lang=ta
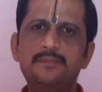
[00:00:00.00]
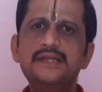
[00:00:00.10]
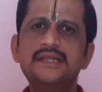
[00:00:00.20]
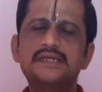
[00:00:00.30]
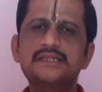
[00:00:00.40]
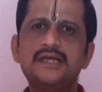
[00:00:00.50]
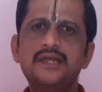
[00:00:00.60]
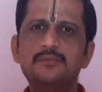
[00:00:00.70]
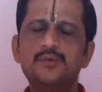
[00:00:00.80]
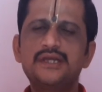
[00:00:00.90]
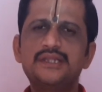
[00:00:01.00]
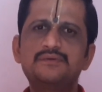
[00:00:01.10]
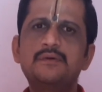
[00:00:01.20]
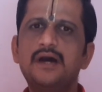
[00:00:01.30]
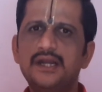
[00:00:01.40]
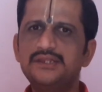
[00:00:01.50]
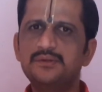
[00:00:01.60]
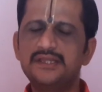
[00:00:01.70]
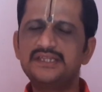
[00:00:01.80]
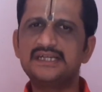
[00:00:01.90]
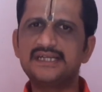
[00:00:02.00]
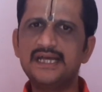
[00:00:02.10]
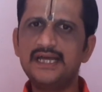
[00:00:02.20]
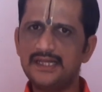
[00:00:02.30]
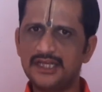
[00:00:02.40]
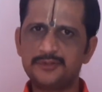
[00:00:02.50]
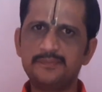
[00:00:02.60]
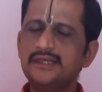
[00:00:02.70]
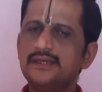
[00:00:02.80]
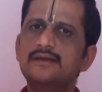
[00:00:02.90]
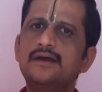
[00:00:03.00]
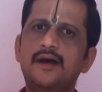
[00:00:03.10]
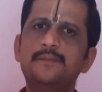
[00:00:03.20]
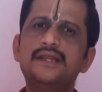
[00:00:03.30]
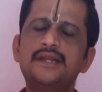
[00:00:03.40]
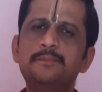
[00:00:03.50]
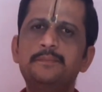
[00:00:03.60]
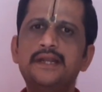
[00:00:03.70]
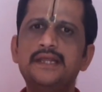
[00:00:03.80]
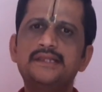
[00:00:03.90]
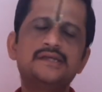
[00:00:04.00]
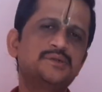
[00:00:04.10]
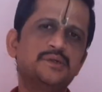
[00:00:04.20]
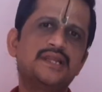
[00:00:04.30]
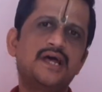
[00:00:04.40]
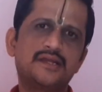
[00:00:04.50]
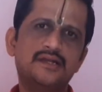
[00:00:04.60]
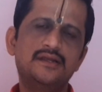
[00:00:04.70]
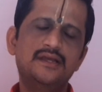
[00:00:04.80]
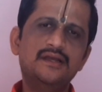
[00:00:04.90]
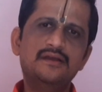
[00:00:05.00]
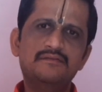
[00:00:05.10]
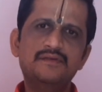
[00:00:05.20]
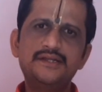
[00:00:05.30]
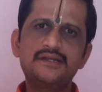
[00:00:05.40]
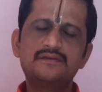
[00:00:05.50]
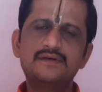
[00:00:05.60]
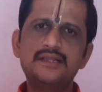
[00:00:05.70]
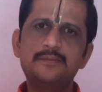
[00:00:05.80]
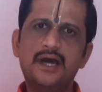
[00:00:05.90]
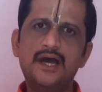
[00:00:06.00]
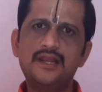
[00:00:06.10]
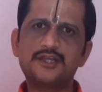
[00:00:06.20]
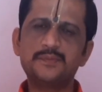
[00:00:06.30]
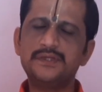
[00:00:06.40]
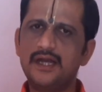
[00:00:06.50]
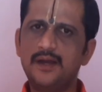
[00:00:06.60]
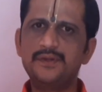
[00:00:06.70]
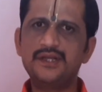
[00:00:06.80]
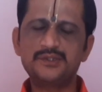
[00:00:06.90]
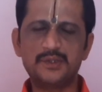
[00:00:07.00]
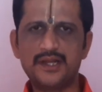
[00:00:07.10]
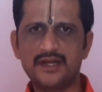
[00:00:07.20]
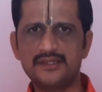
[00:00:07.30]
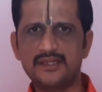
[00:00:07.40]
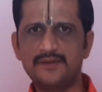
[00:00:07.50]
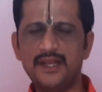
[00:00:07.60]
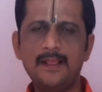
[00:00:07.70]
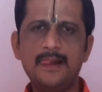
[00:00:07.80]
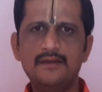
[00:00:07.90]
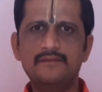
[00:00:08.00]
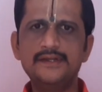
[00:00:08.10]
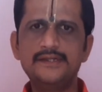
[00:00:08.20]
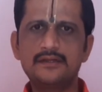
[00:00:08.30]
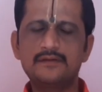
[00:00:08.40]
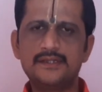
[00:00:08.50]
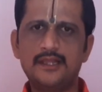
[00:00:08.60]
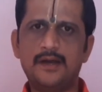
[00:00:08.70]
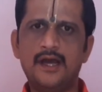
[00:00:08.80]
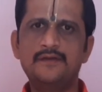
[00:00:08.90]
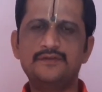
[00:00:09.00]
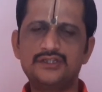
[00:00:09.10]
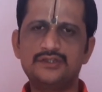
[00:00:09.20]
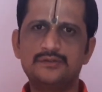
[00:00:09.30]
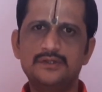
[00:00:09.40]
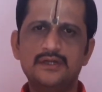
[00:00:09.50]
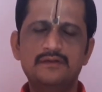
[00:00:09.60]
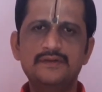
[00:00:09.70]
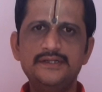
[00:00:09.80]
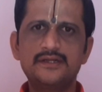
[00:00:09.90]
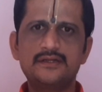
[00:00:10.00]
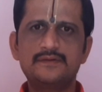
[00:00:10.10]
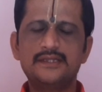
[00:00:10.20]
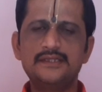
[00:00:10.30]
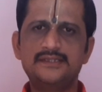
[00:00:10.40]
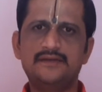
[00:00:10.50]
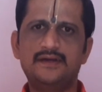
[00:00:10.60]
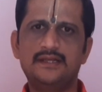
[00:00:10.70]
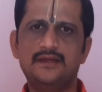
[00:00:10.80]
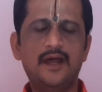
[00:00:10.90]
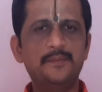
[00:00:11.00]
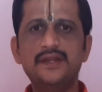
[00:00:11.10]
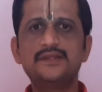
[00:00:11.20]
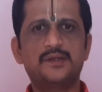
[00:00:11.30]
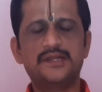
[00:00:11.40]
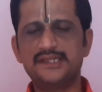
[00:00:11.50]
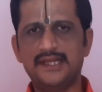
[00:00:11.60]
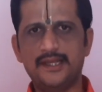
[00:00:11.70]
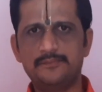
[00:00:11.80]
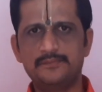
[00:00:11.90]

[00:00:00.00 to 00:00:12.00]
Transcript: பெண்ணிற்குத்தான் முக்கியத்துவம் அளித்துள்ளது கிரக லக்ஷ்மி அப்படின்று பெண்ணைத்தான் சொல்கிறார்கள் வீட்டிற்கு வந்த மகாலட்சுமி அப்படின்னு சொல்கிறாங்களே தவிர வீட்டிற்கு வந்த மகாவிஷ்ணு வீட்டிற்கு வந்த சிவன் அப்படின்னு சொல்கிறதில்ல